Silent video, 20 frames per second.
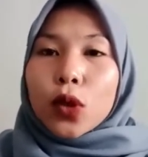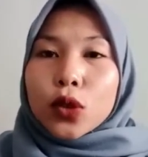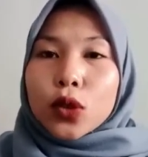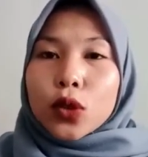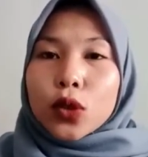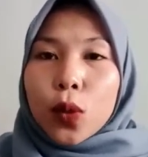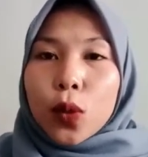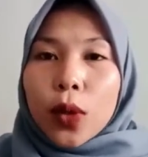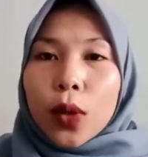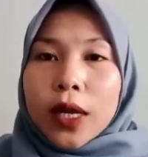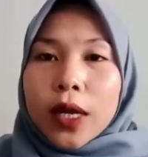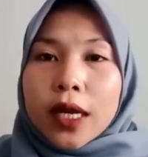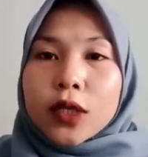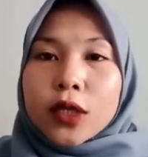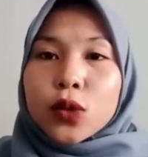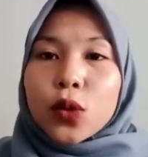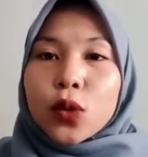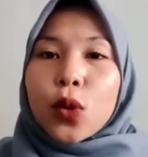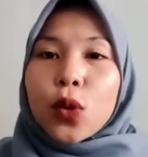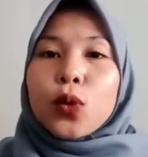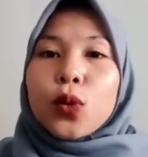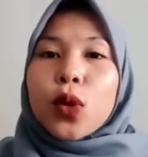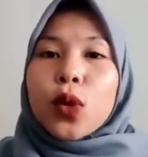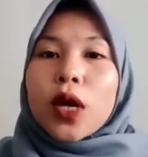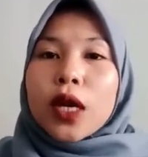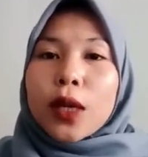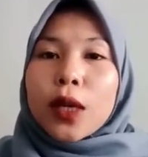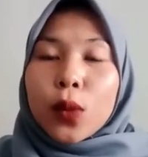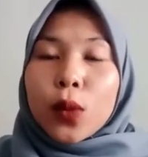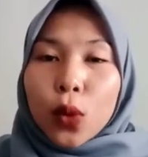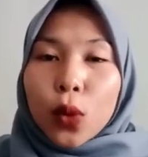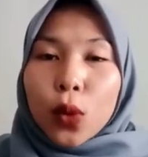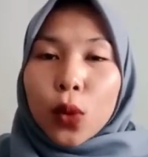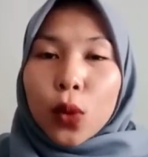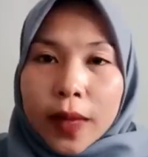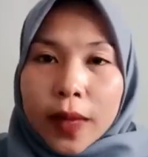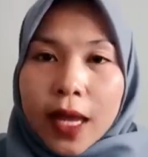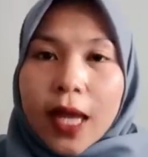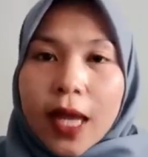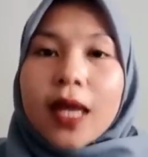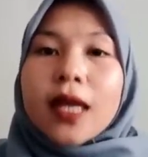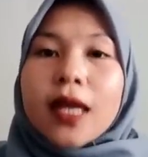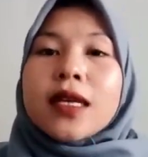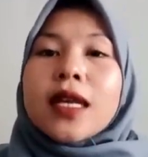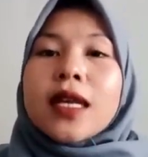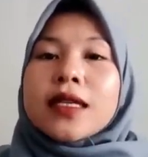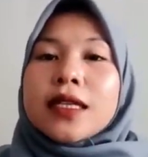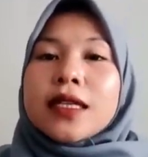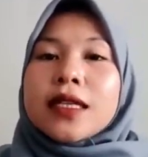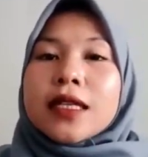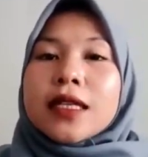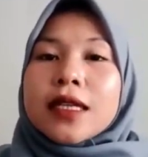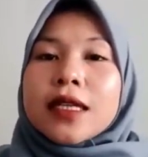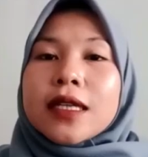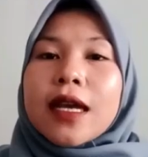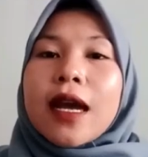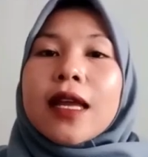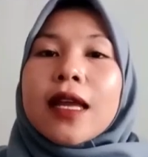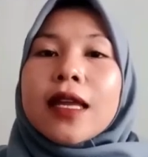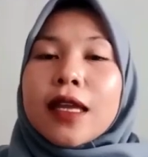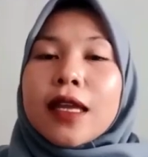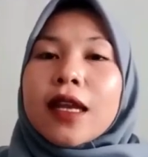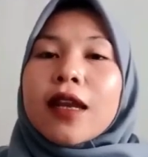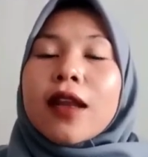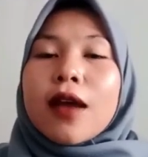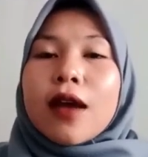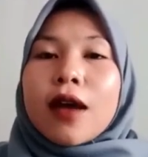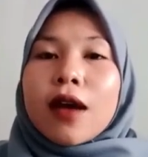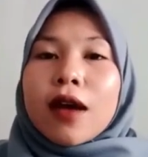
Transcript: Wonosobo ini cukup dua ribu rupiah dan jika ingin